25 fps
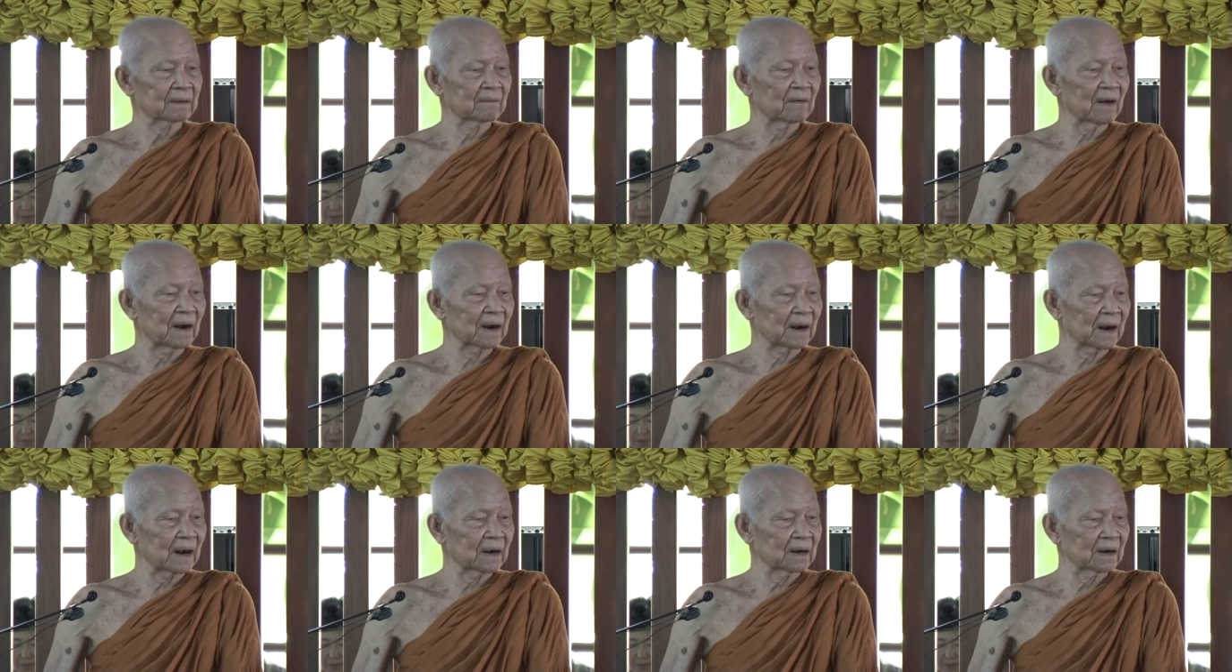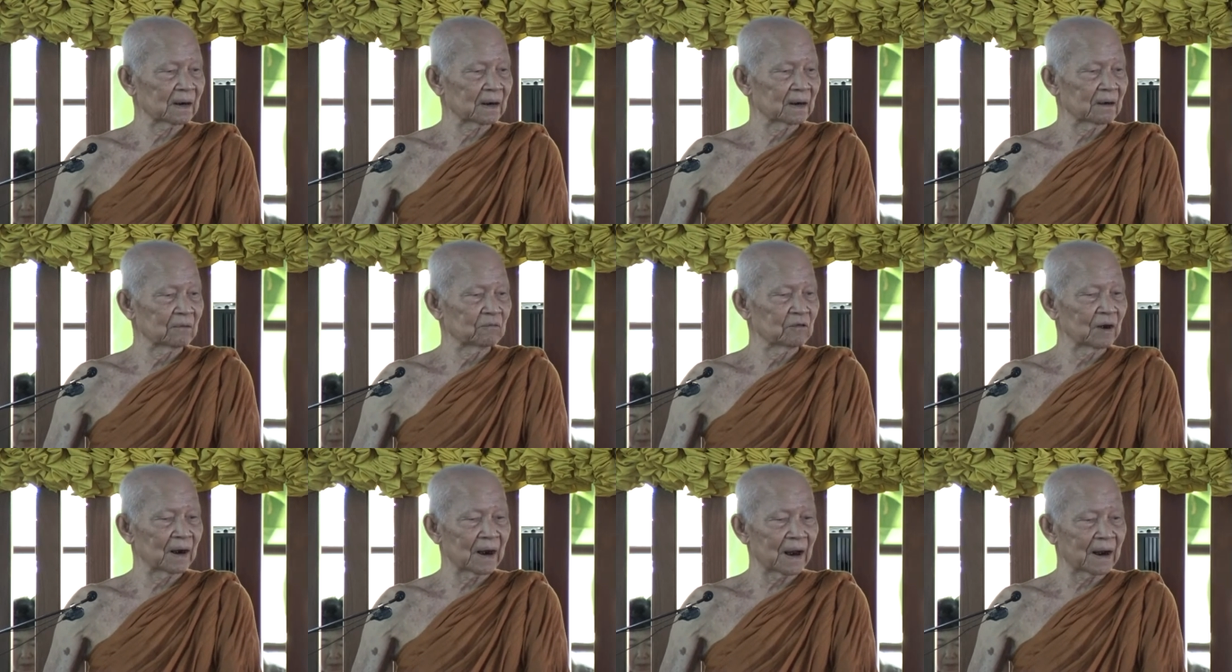ว่างั้นเลย
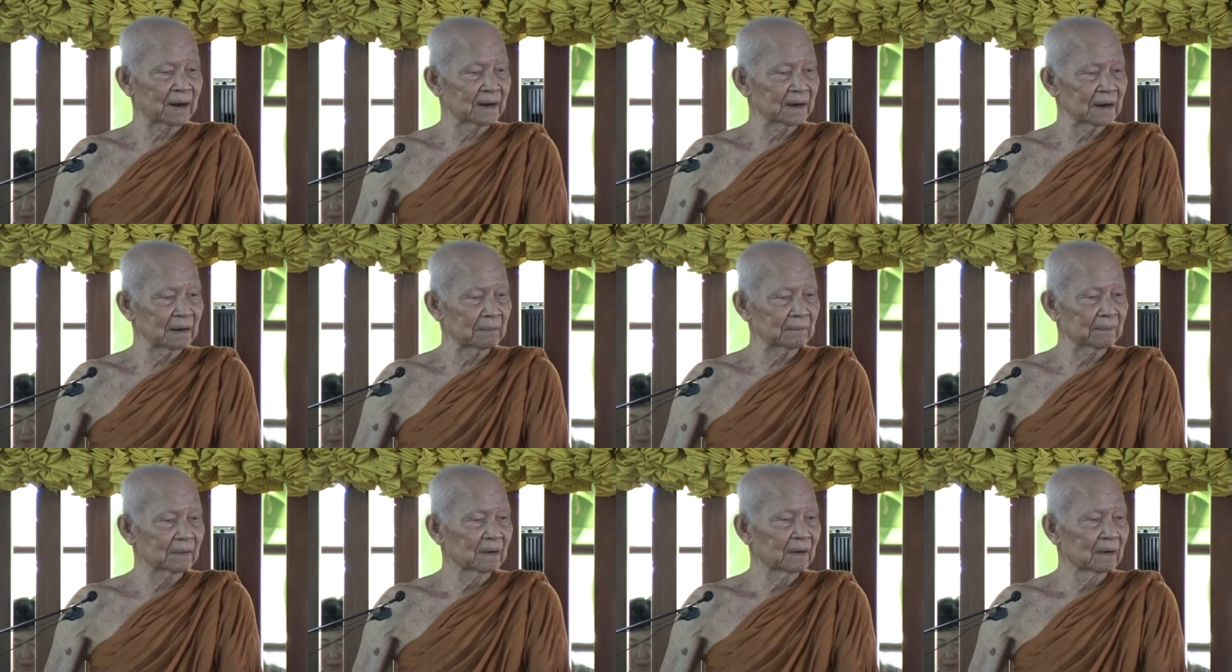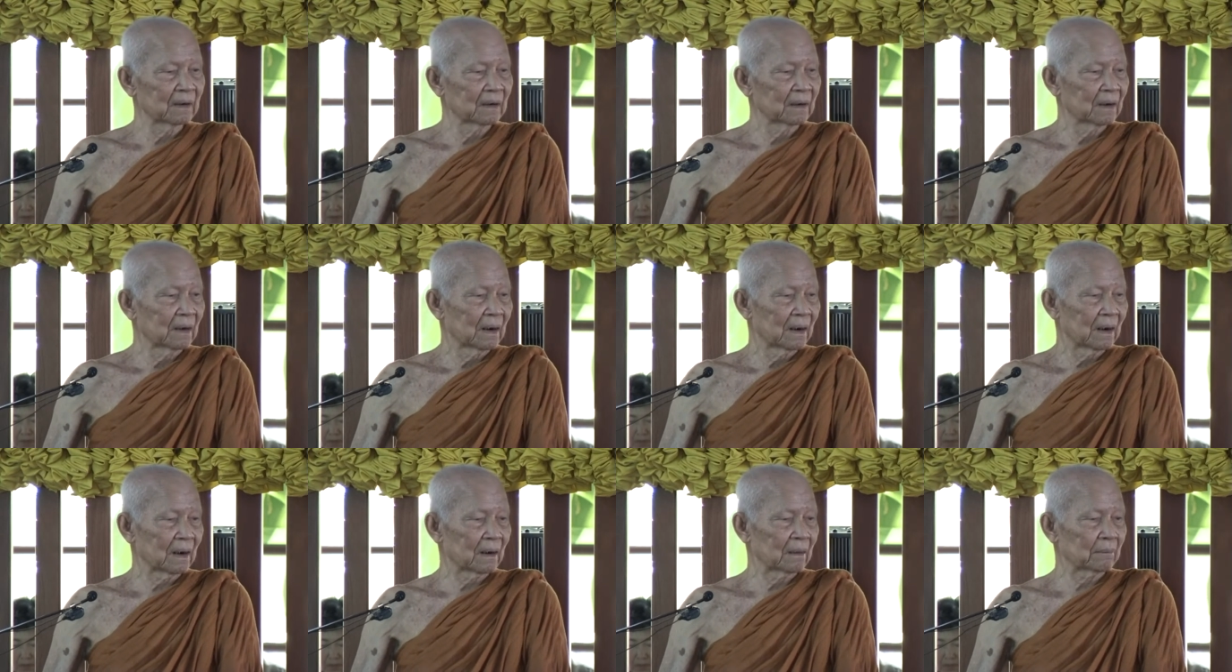เวลาที่
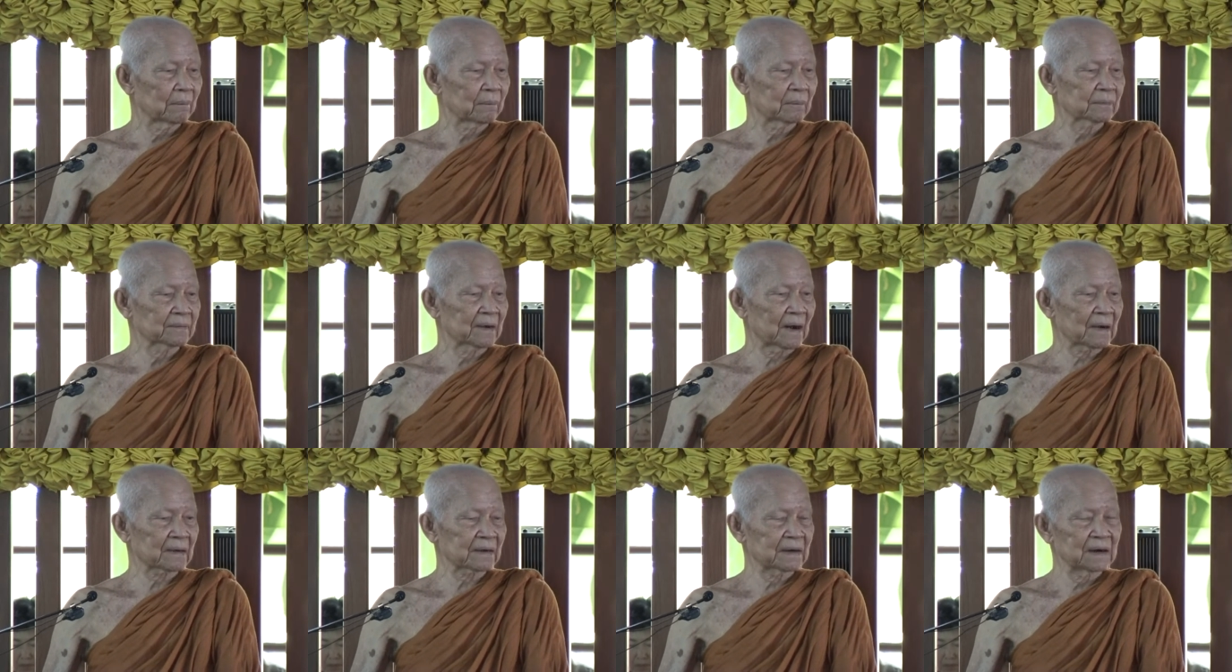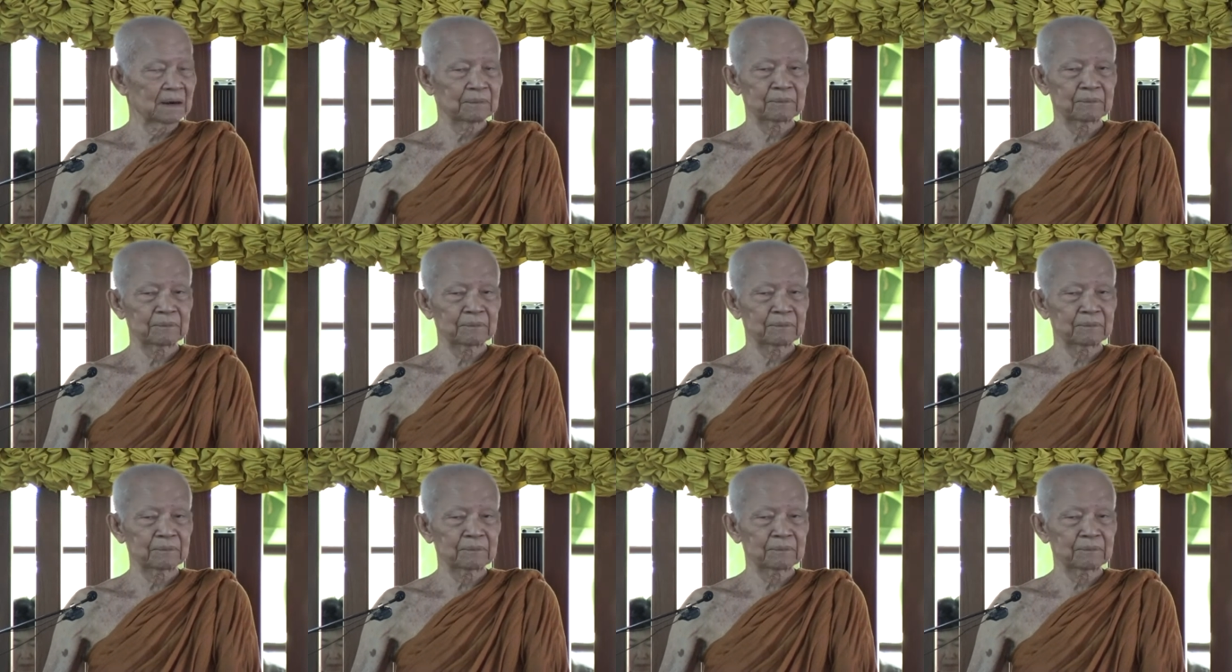สักขี